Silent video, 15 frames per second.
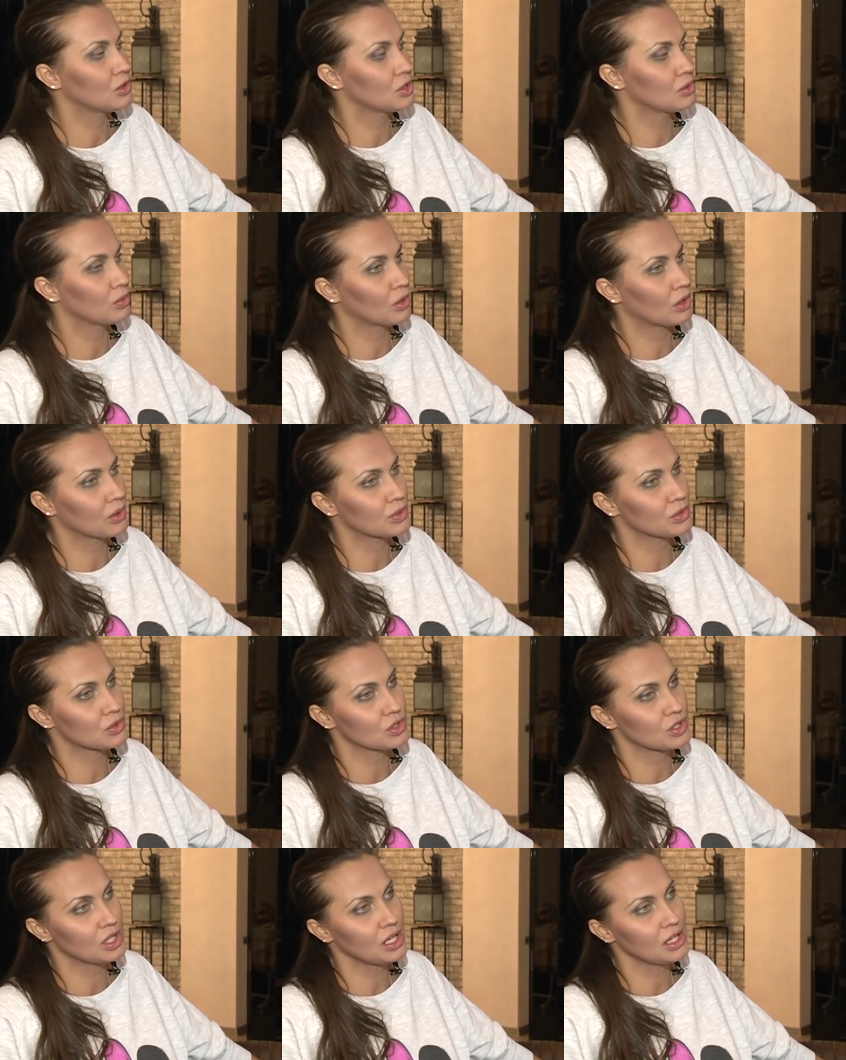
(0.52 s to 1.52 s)
очень много
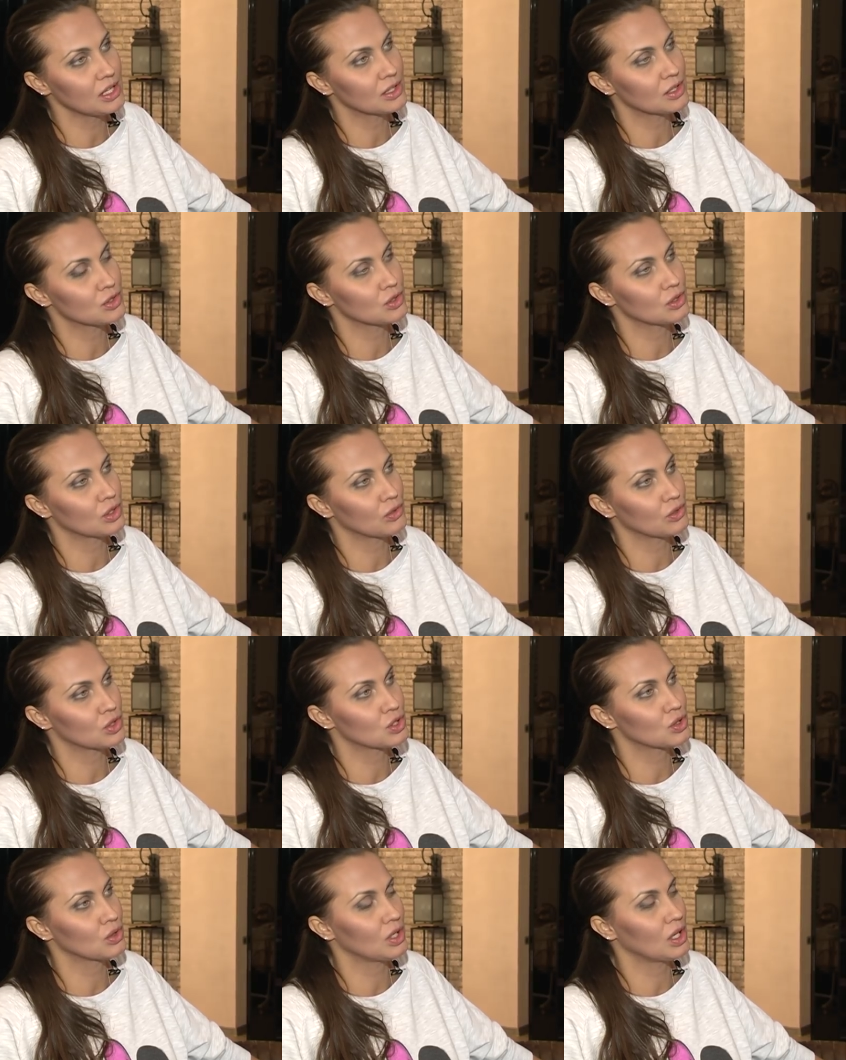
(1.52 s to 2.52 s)
обсуждений насчет того,
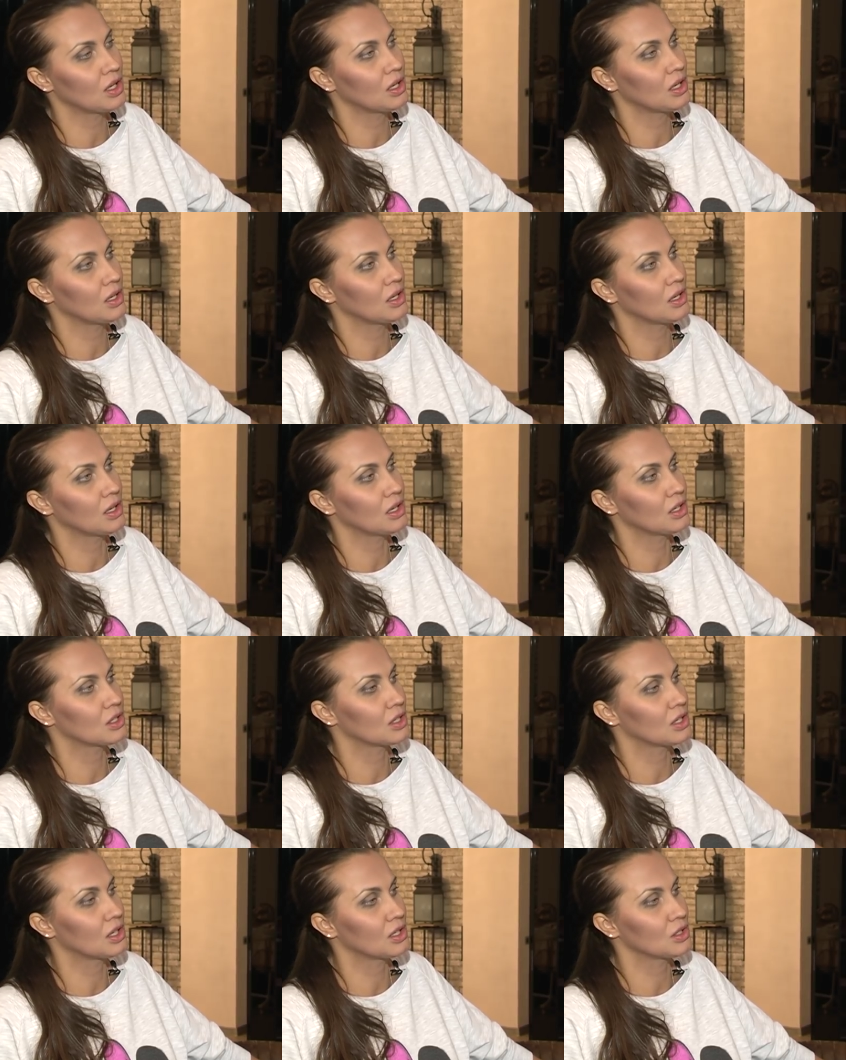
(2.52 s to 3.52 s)
что я
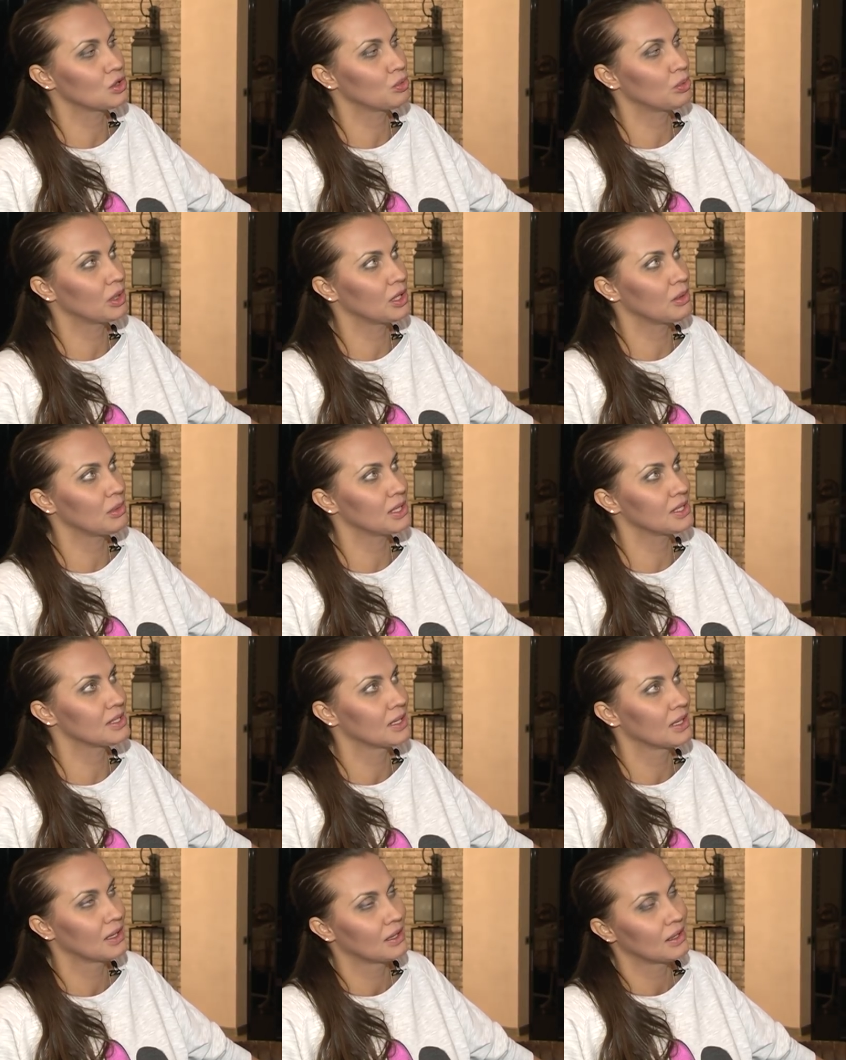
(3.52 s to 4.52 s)
хочу
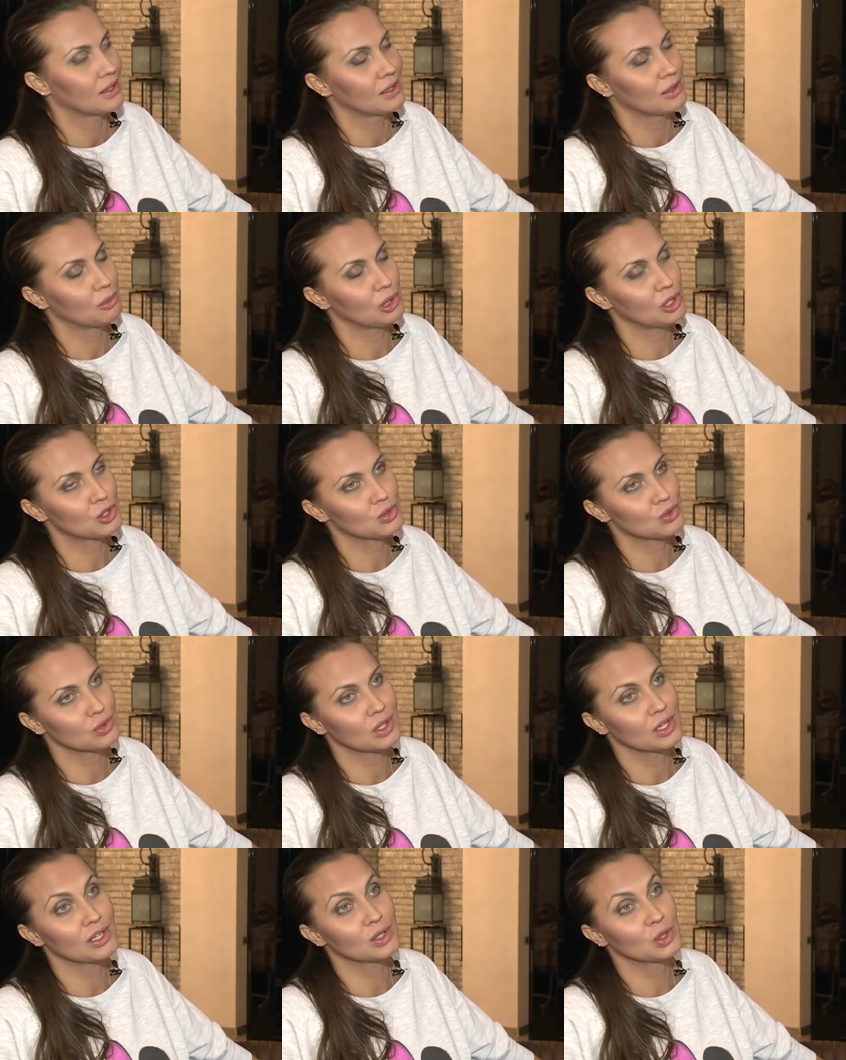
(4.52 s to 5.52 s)
поиметь
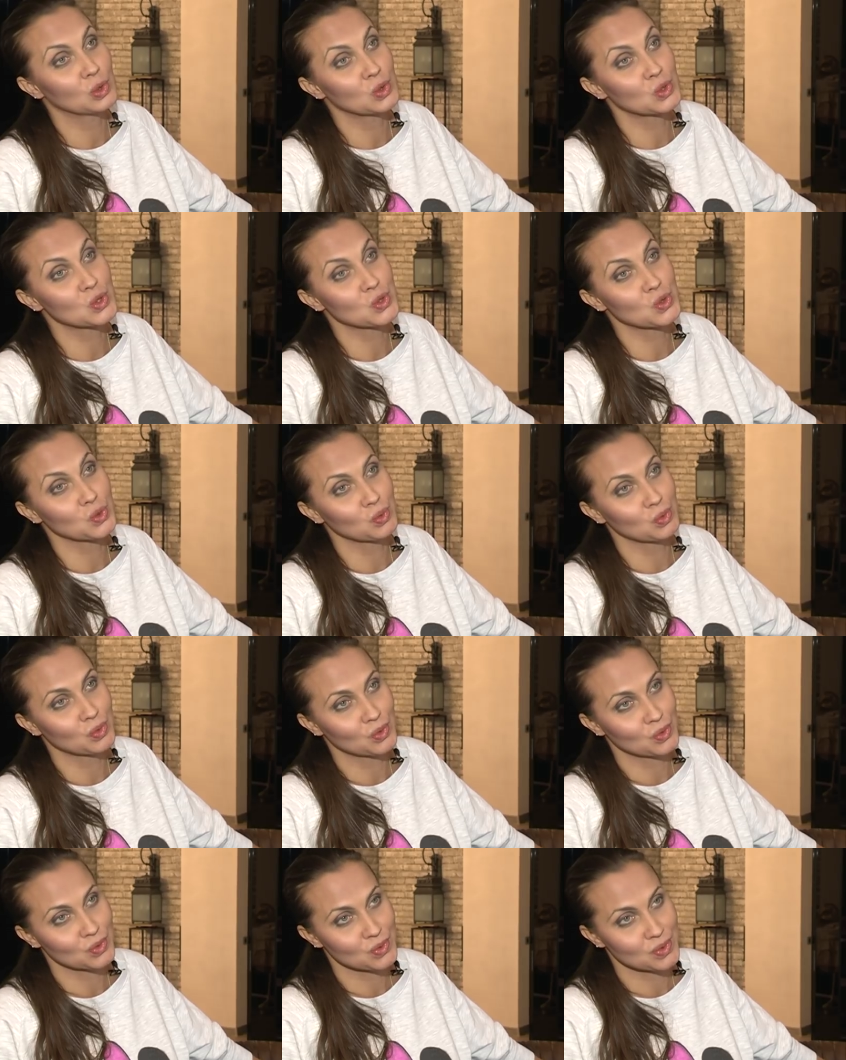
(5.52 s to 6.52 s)
большую энную
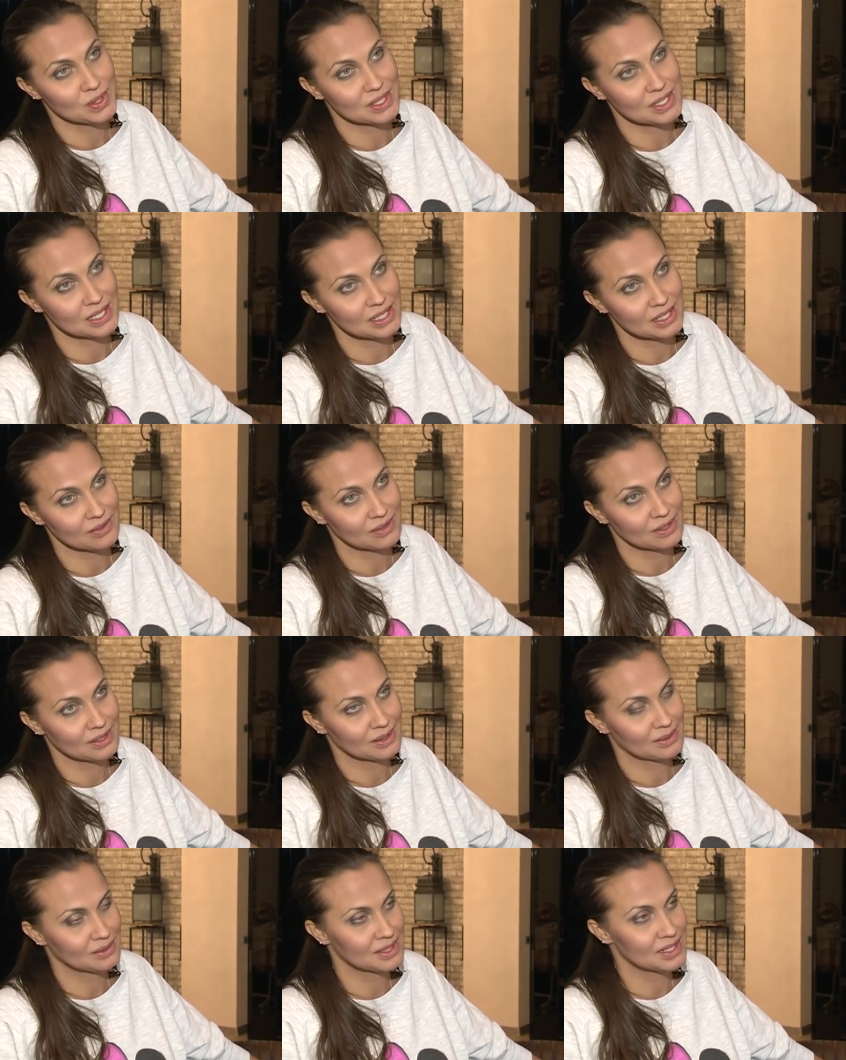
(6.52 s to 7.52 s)
сумму с
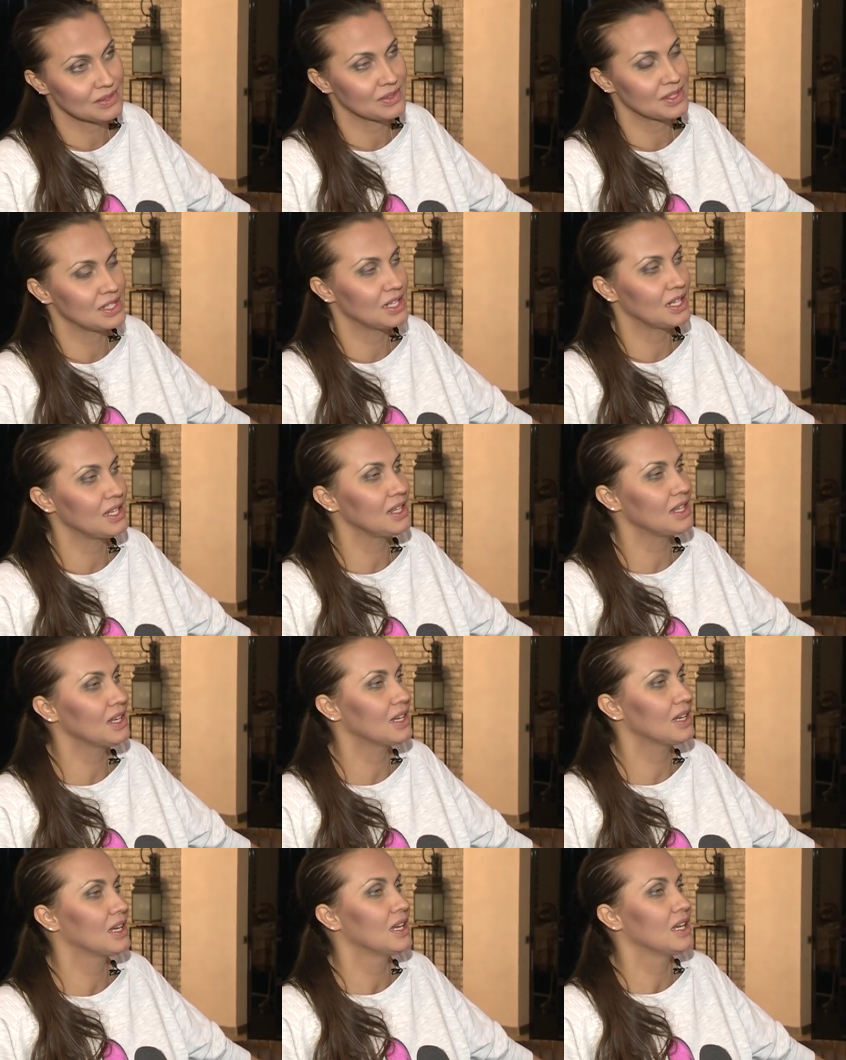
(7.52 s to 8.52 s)
этого
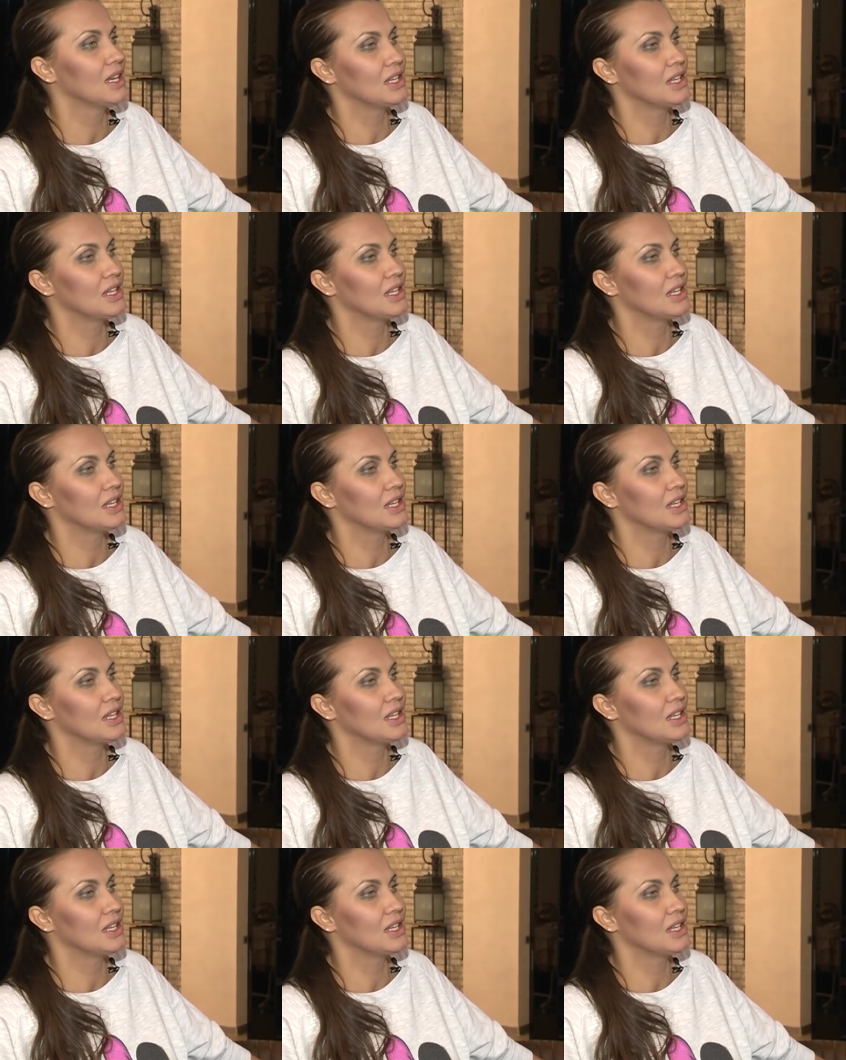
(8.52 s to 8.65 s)
заведения.